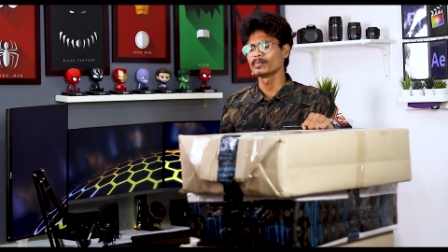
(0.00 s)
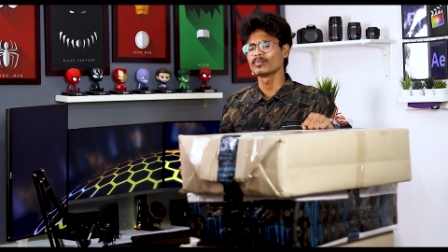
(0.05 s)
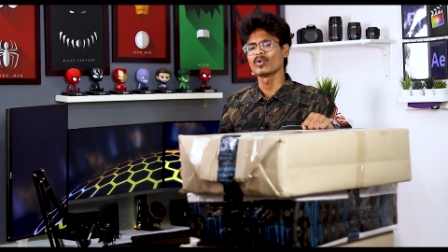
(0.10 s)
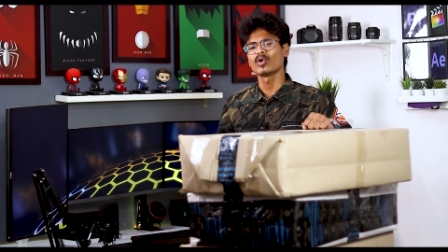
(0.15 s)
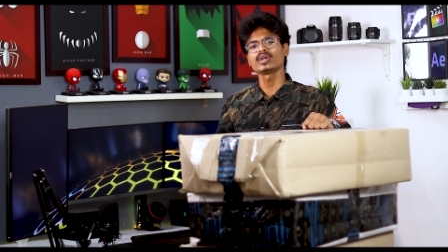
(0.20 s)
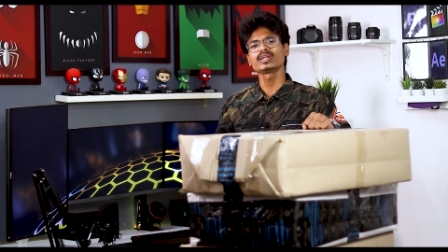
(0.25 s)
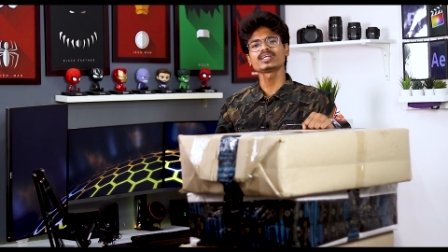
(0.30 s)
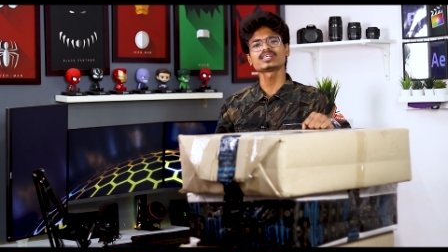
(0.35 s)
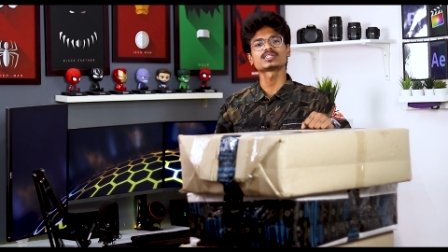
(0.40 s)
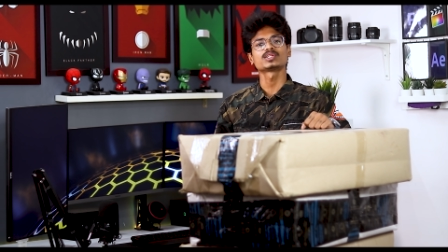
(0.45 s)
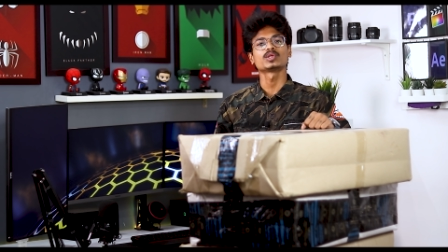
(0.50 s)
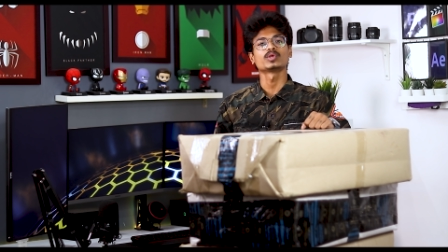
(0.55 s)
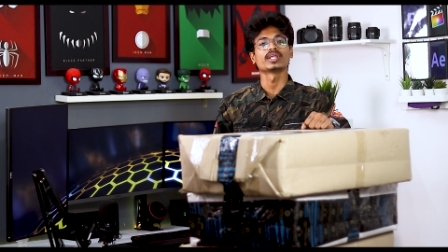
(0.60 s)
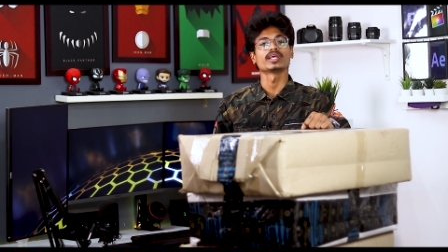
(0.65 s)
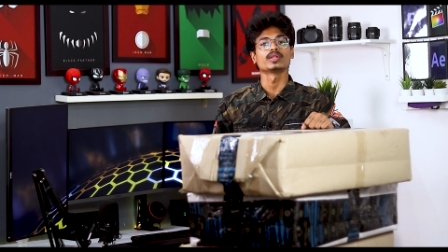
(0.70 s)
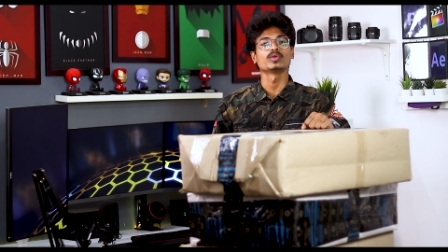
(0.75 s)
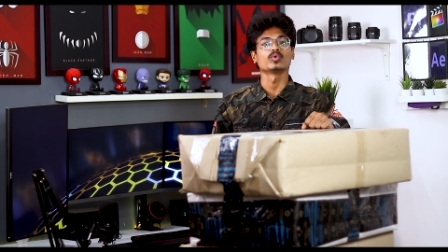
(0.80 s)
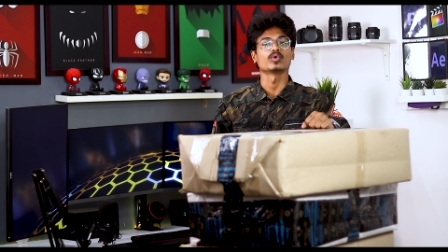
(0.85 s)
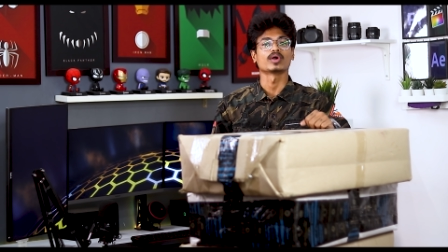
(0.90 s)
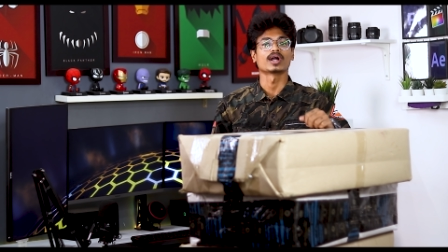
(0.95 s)
ఈ మానిటర్స్లో
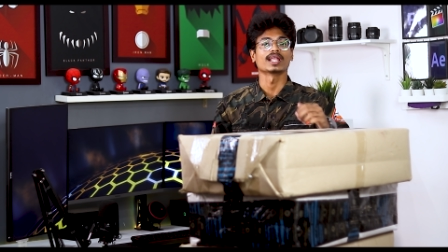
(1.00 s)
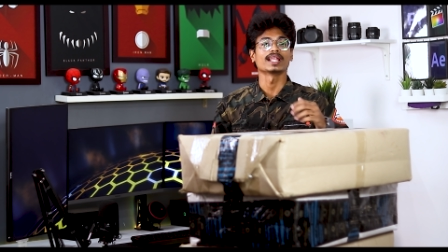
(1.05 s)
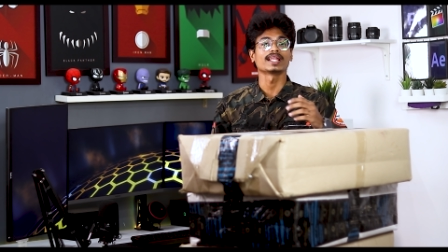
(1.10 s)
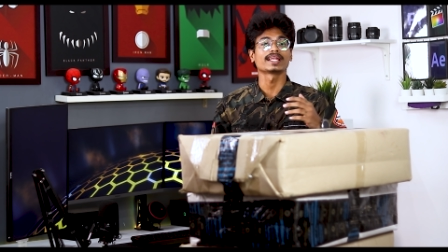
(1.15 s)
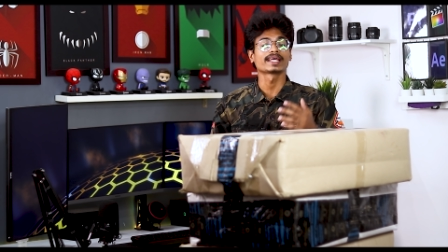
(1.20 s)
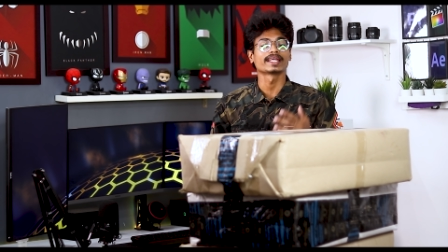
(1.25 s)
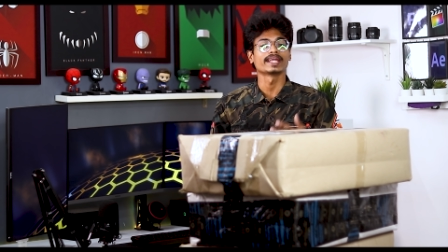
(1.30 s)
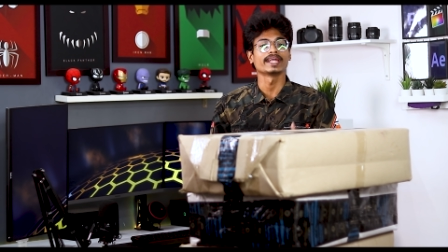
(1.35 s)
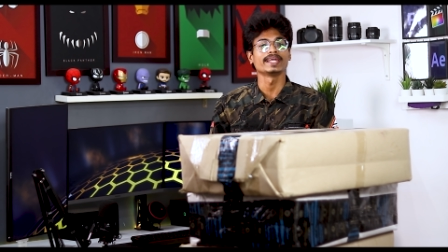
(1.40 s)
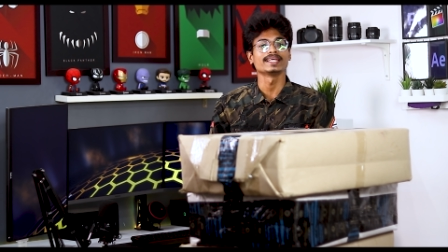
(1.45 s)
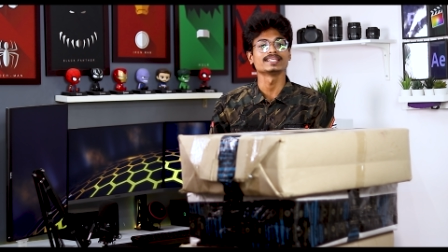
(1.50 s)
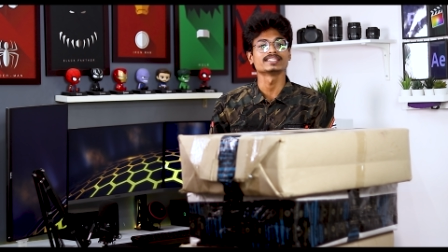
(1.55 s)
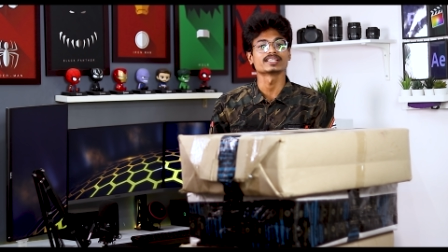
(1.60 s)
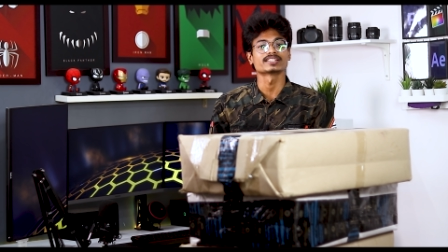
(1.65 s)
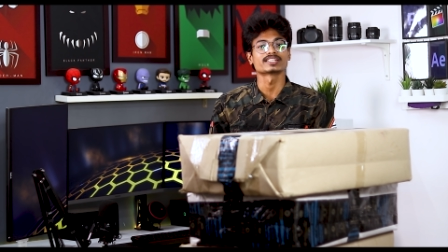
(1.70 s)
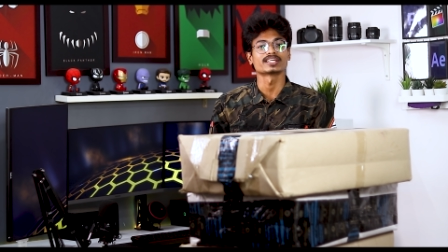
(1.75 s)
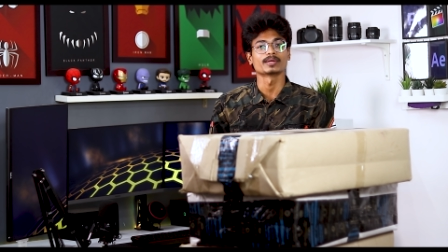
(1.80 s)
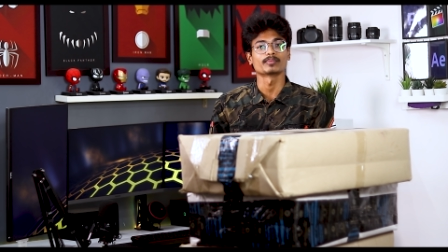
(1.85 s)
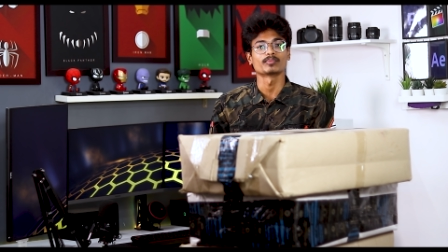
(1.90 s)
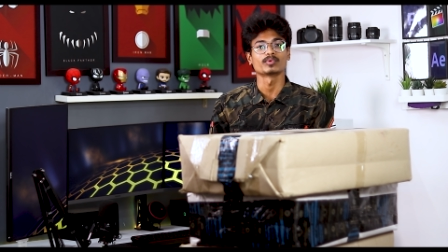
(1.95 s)
నేను కలర్
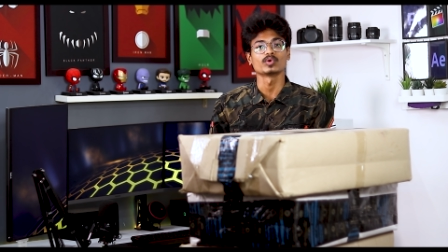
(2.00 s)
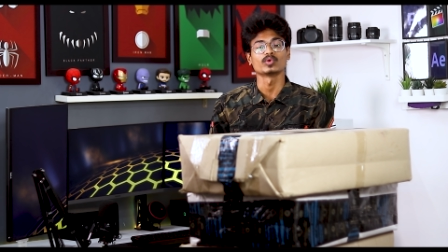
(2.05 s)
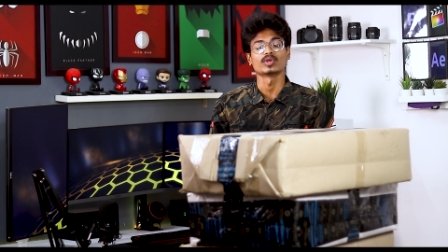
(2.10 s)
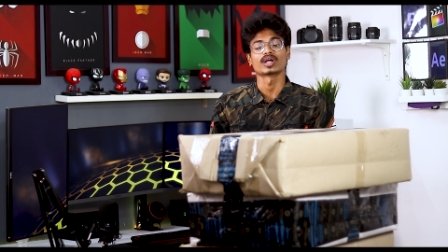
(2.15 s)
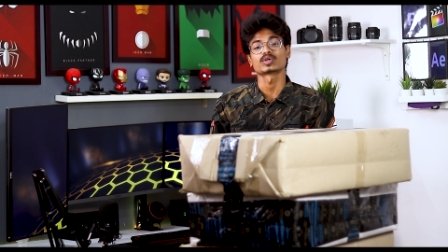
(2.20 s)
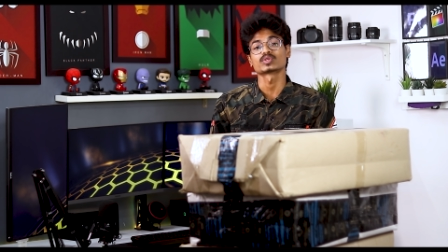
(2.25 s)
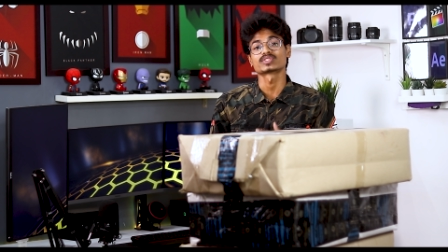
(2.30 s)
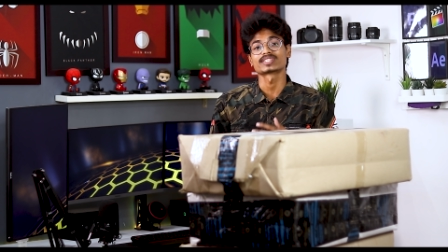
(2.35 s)
క్రియేటింగ్ చేసేటప్పుడు